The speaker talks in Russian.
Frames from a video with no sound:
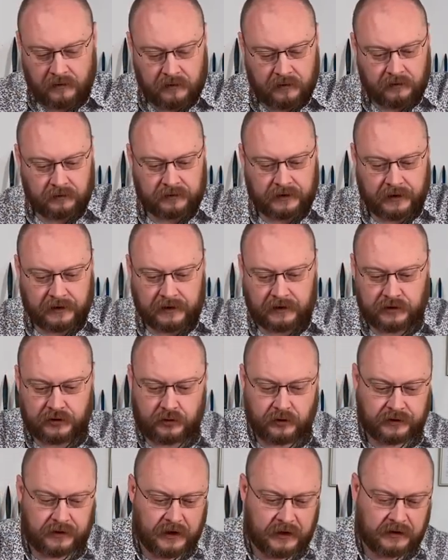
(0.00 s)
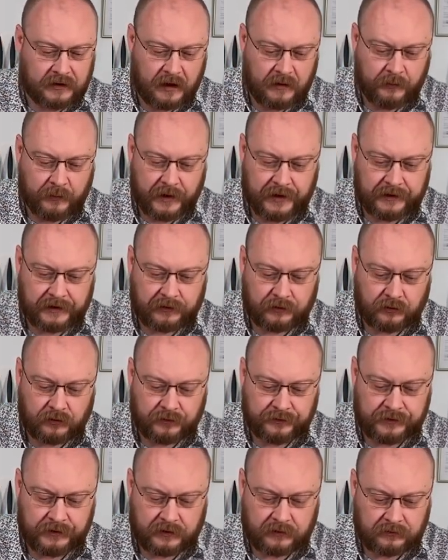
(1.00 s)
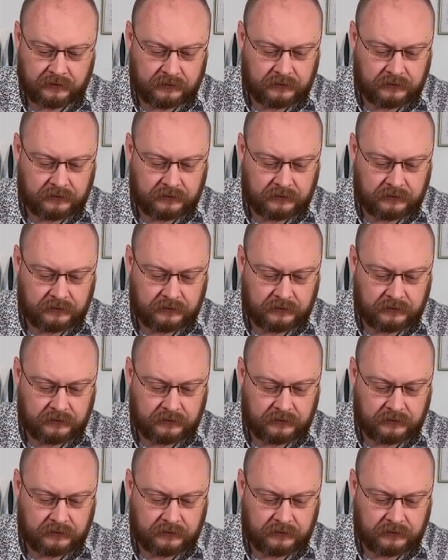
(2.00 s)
Вот такие щетки от компании Офнер